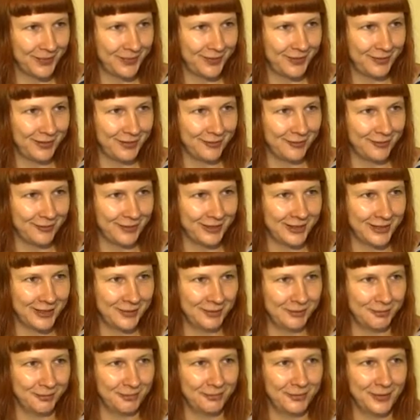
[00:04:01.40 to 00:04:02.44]
И в этом
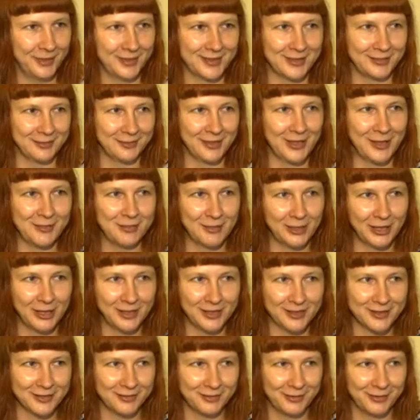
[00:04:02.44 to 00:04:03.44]
основная прелесть